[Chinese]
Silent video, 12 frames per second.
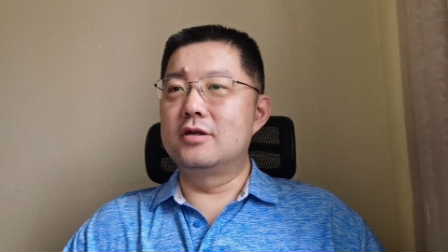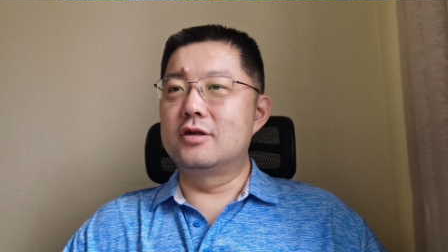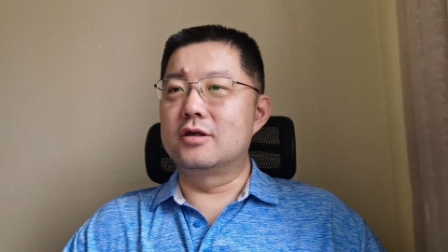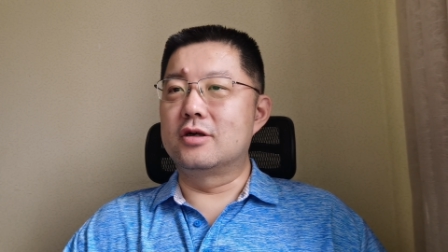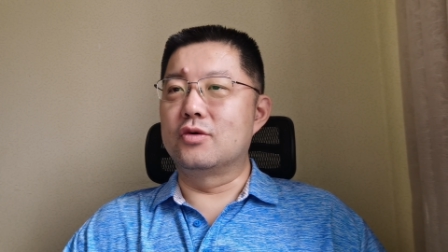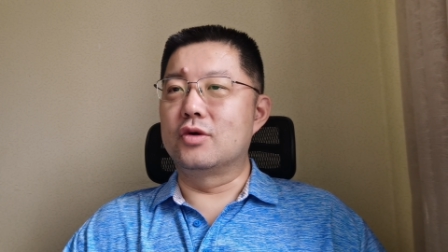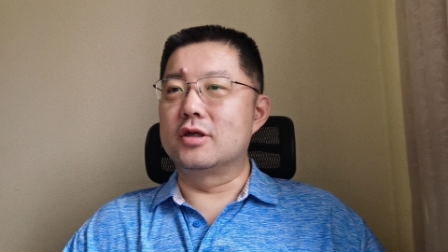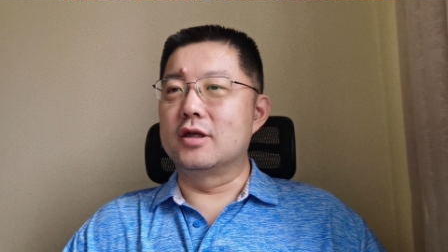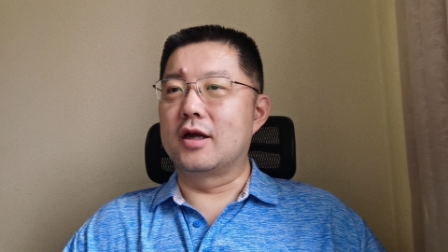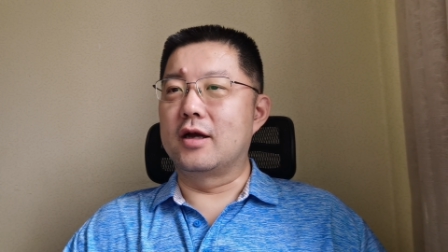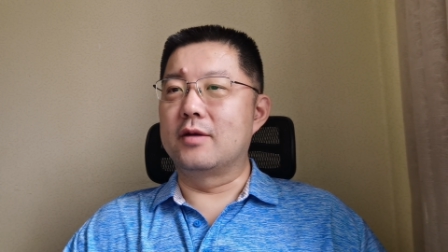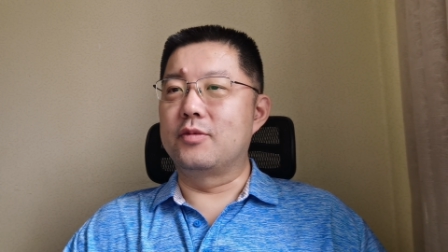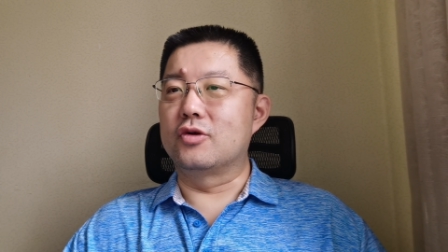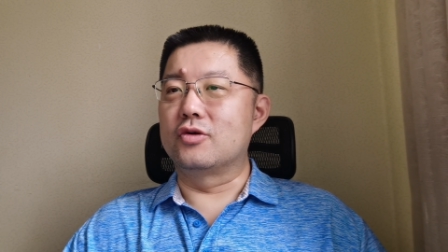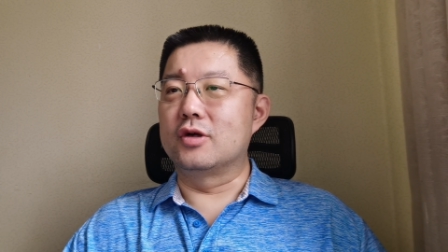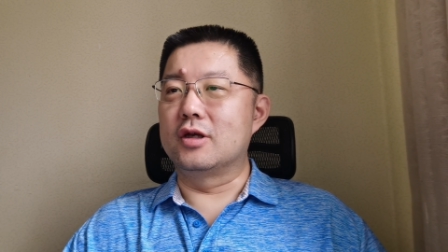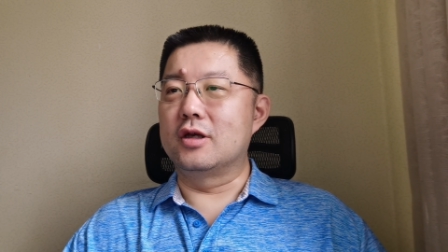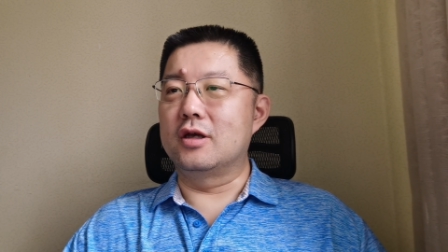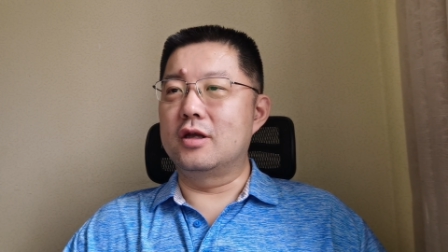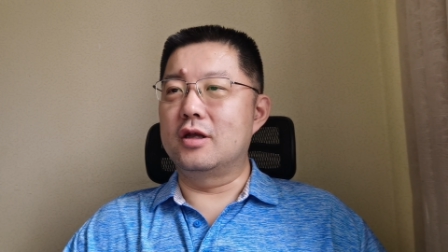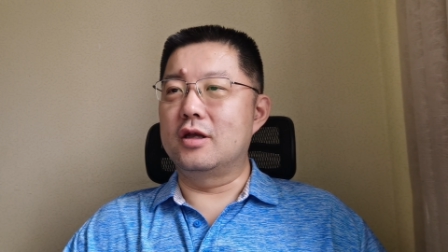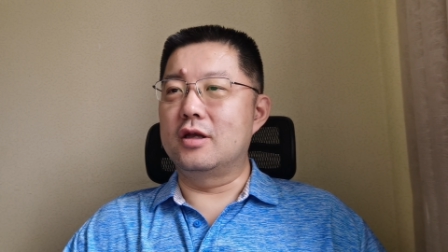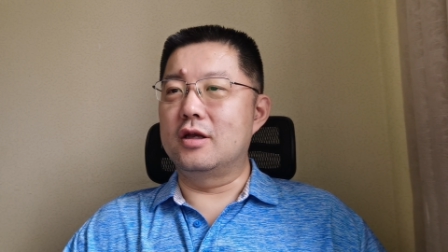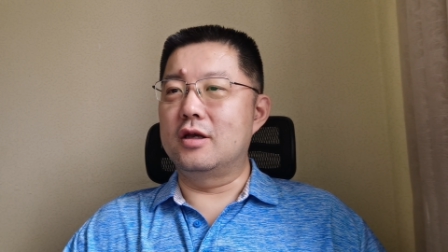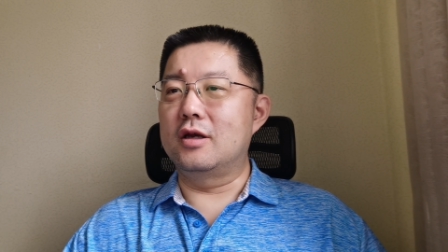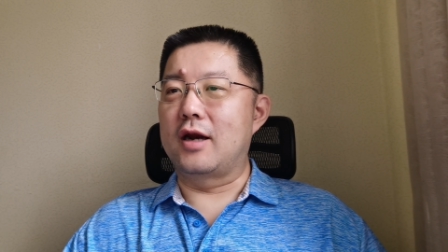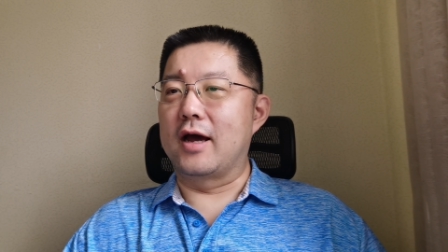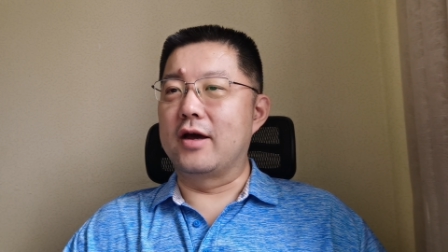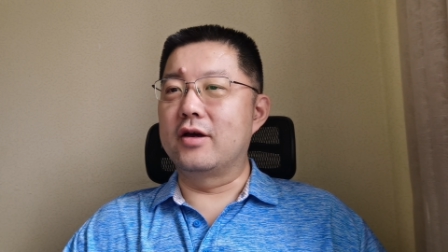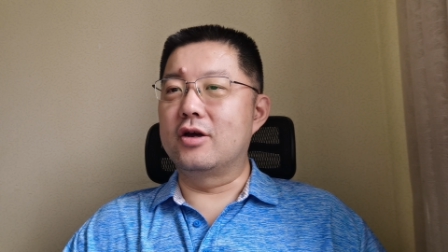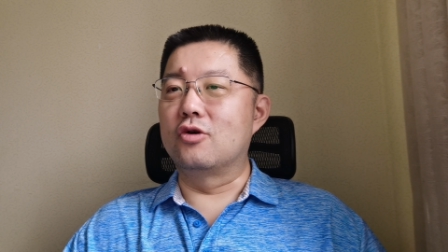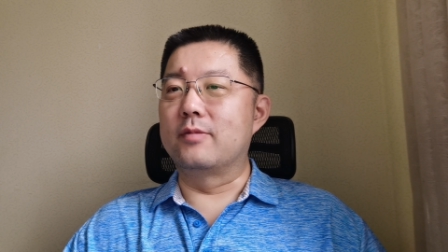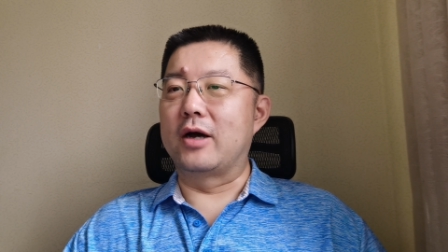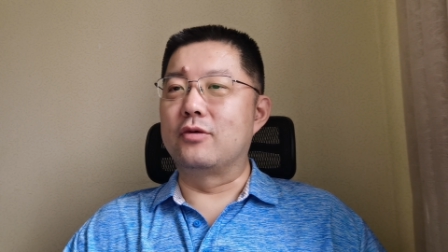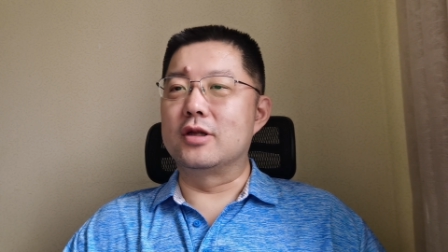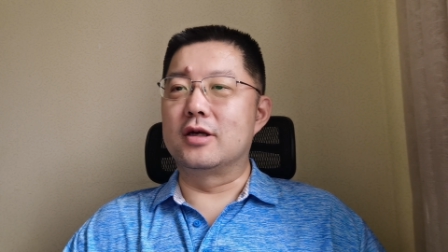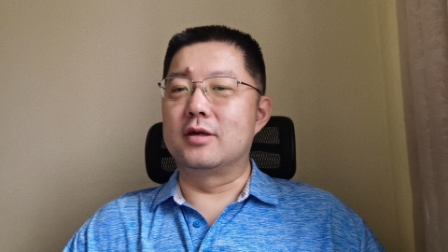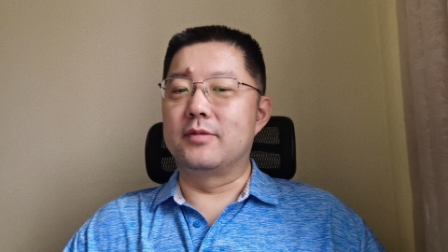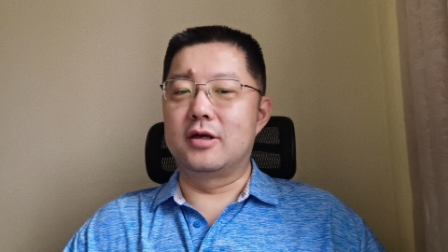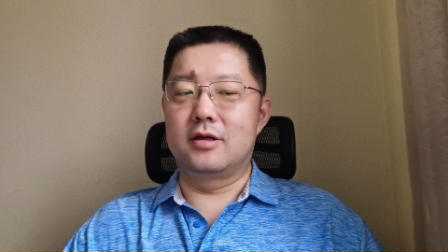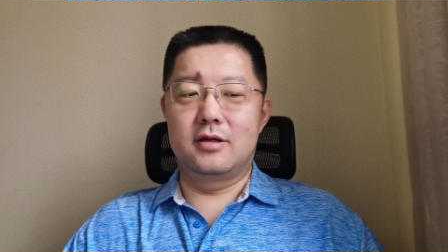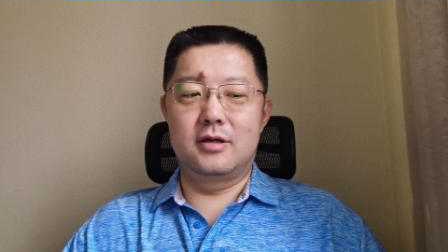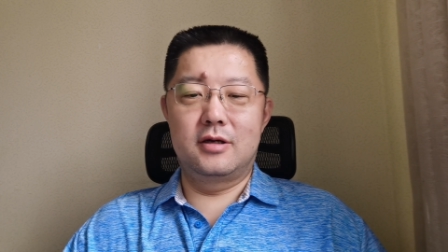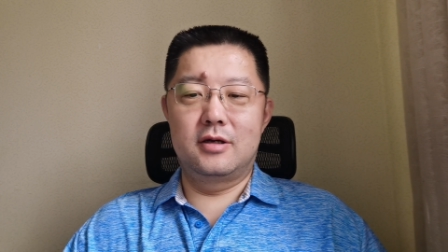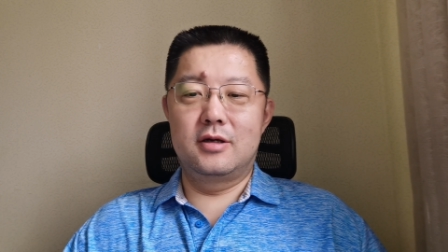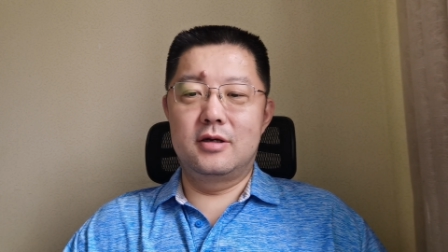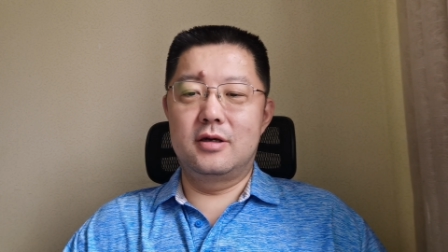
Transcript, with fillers: 就是我现在比如说你你来购买我的什么。